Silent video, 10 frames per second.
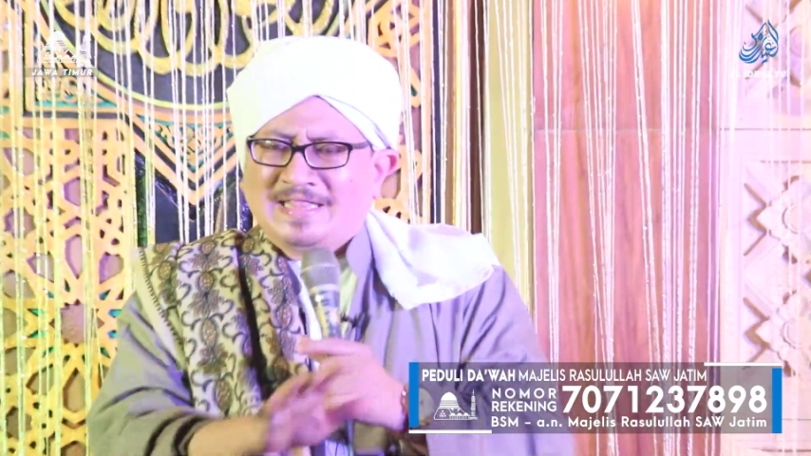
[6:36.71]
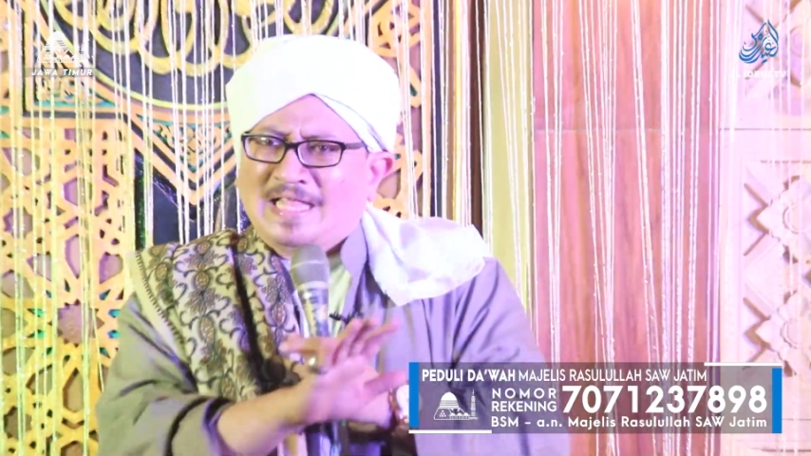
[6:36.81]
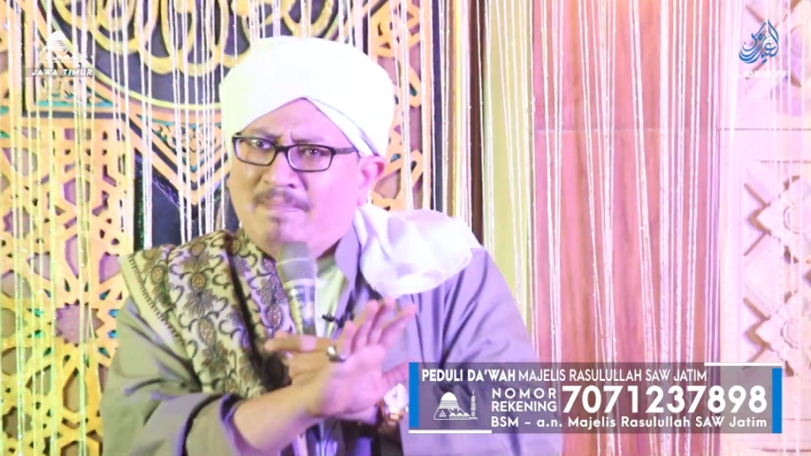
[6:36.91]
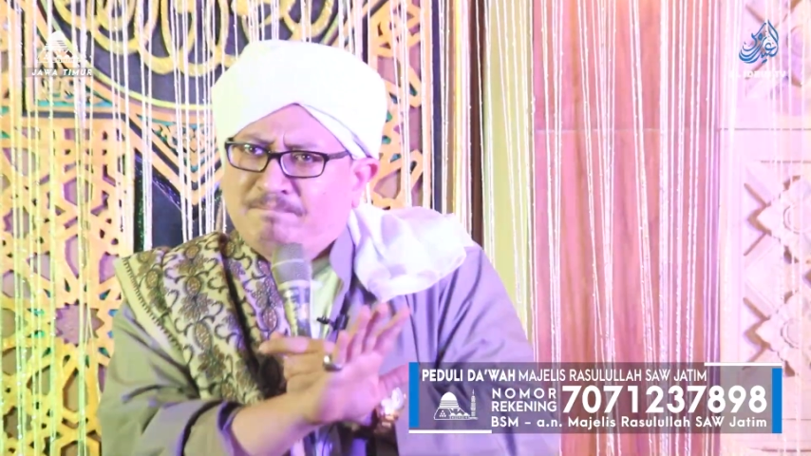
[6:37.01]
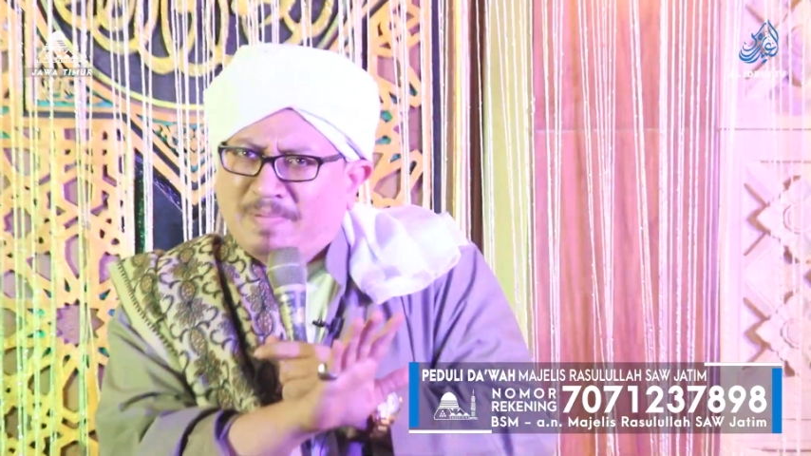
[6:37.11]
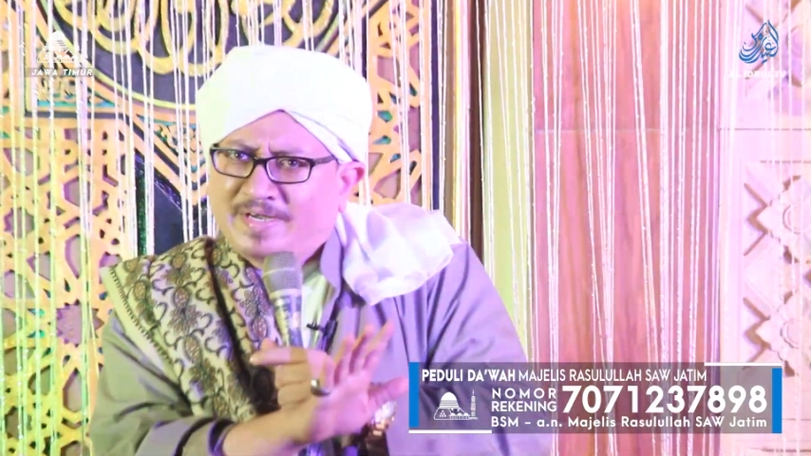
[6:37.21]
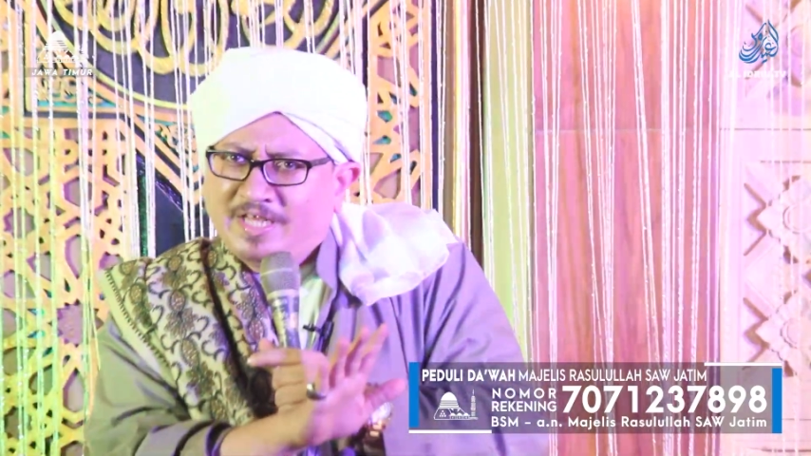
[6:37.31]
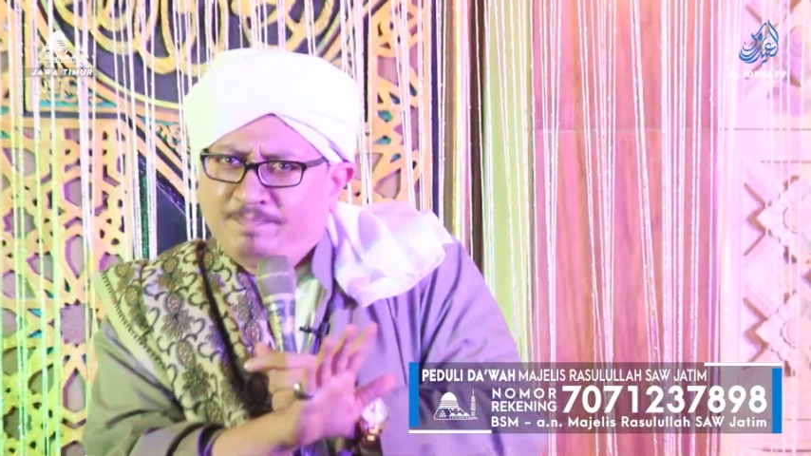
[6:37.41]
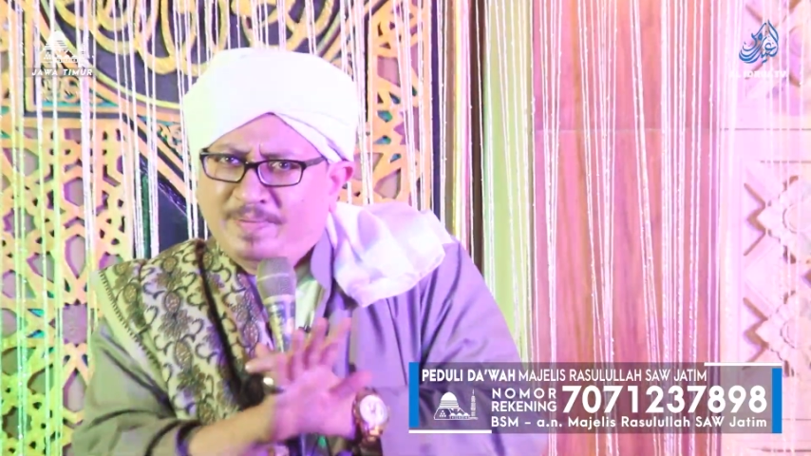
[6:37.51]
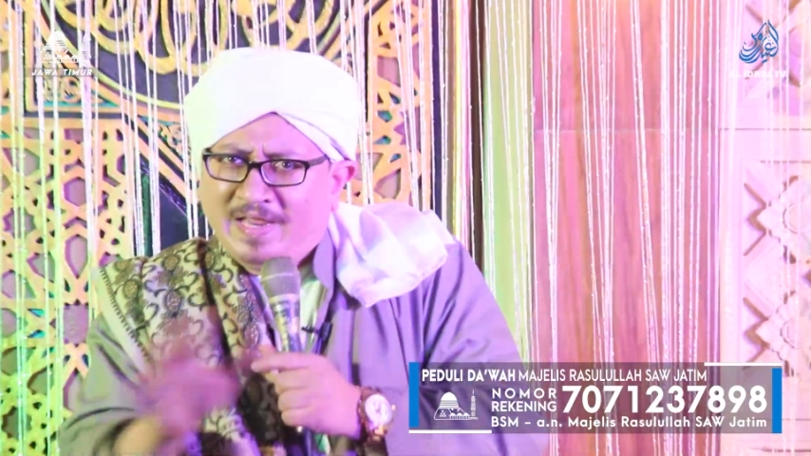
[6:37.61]
tanpa
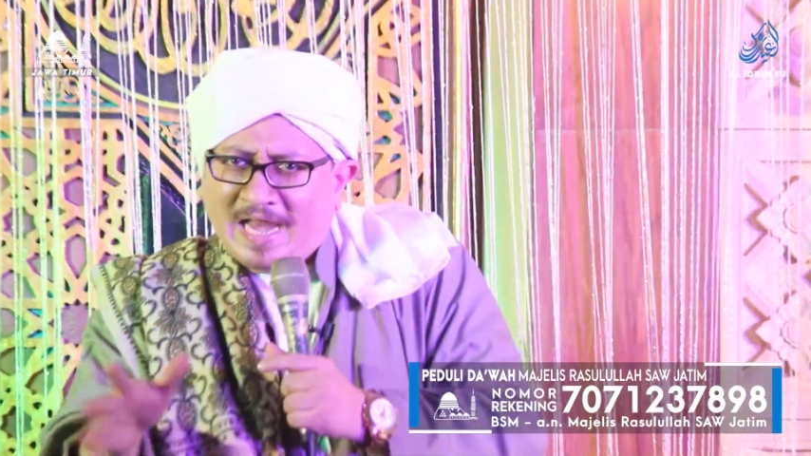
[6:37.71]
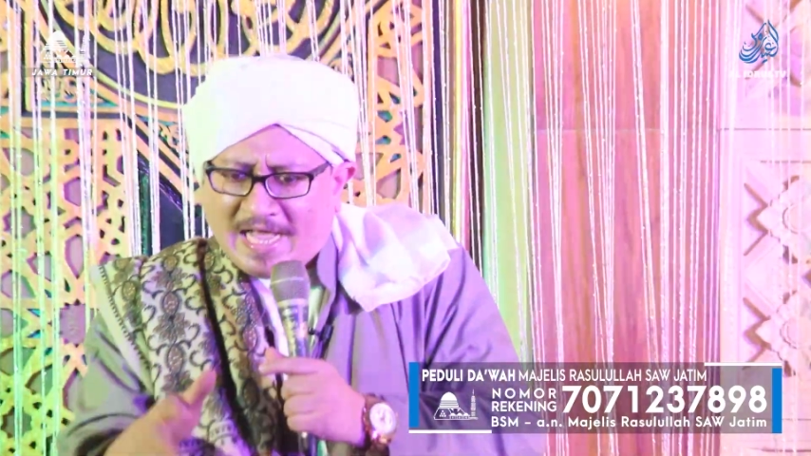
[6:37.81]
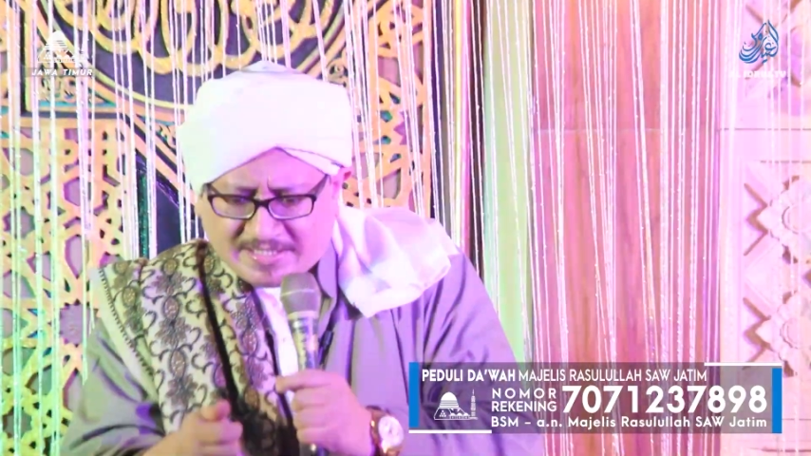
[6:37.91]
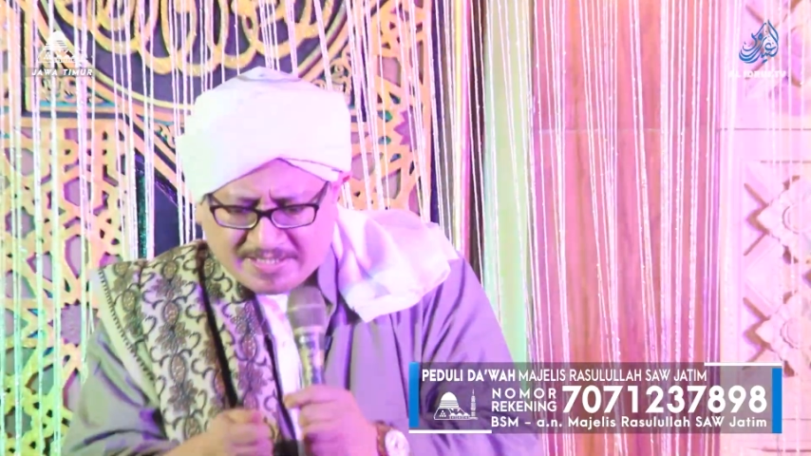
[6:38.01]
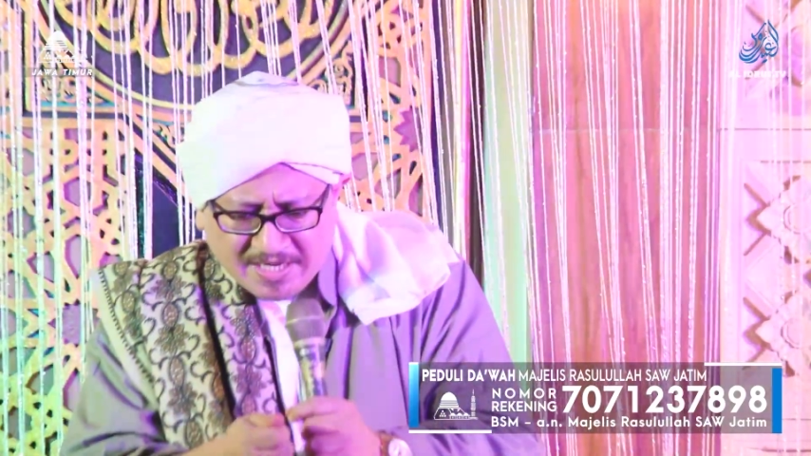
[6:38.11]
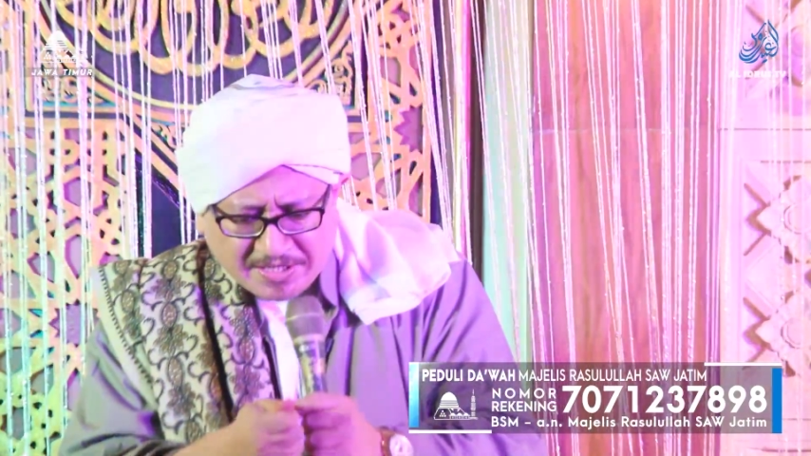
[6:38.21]
dibilas,